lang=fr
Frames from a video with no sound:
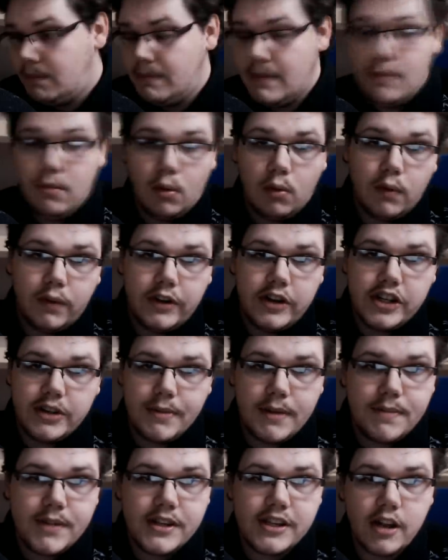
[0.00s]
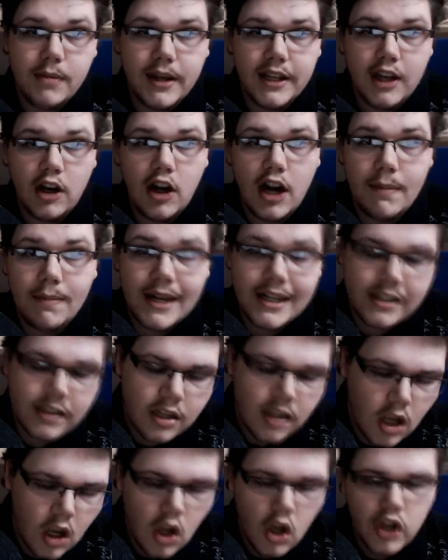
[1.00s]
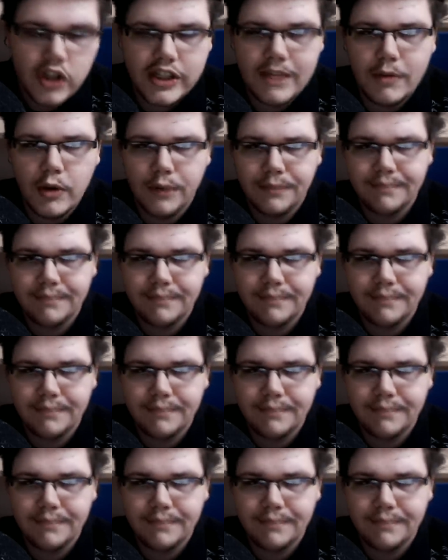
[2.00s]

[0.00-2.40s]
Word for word: Mais bon, on fait les Epic Pixel Battle à la place, c'est mieux.